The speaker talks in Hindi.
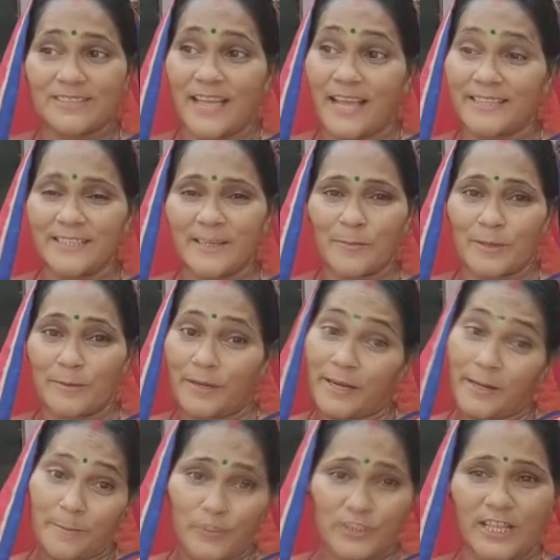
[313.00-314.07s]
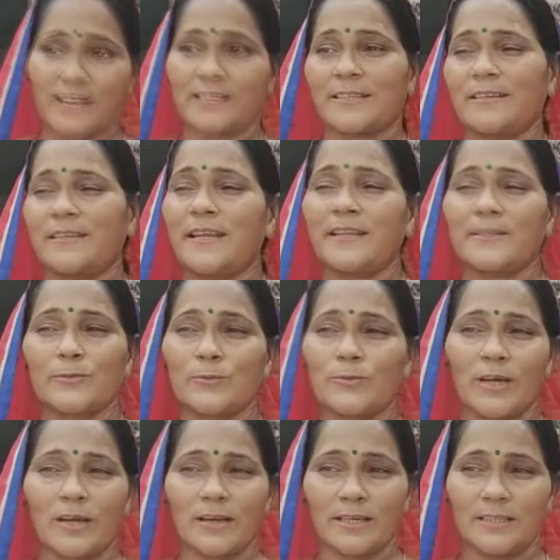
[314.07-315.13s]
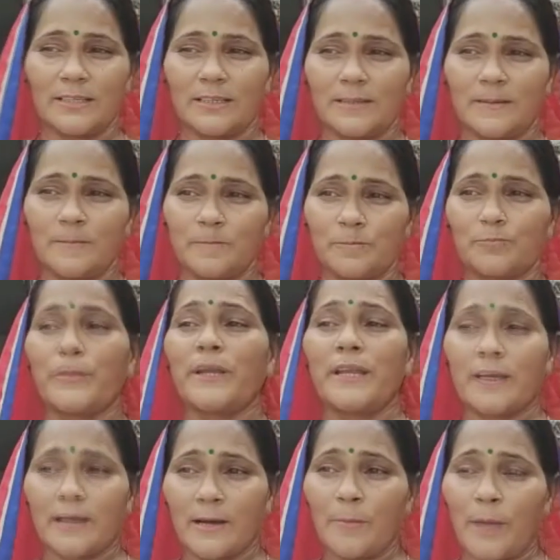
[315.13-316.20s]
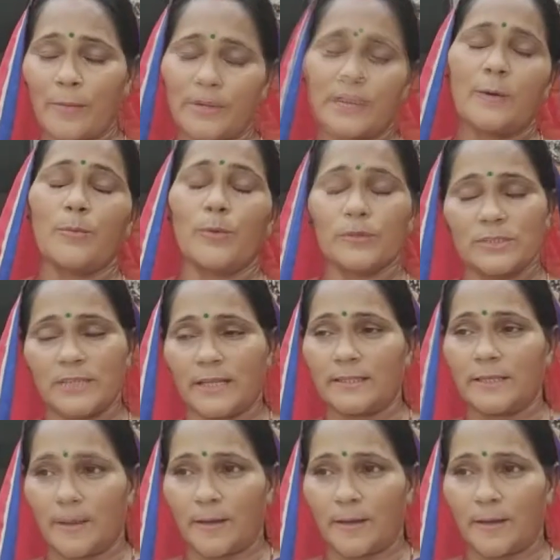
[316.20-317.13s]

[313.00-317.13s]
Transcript: शादी हमारे भले हम ओहि साल ही शुरू कर लिए हैं पहले कम आवे रहे बहुत ज़्यादा